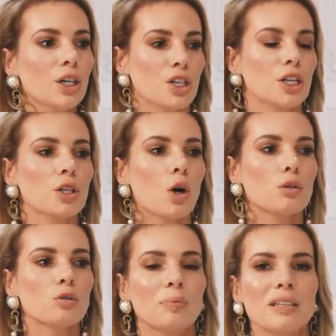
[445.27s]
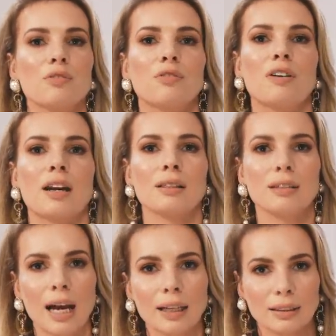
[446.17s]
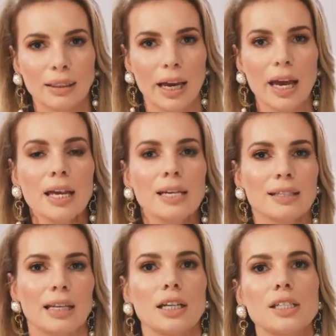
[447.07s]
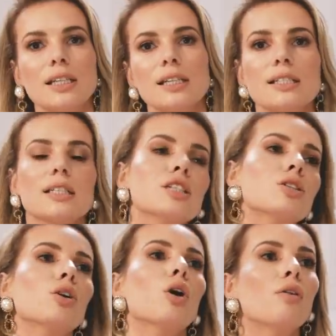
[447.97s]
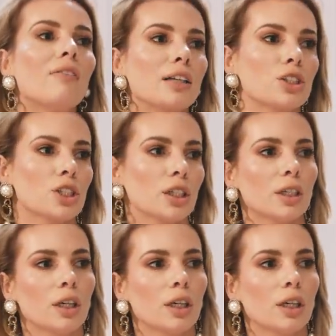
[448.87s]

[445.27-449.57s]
Część osób jest w kwarantannie, stara się nas izolować y,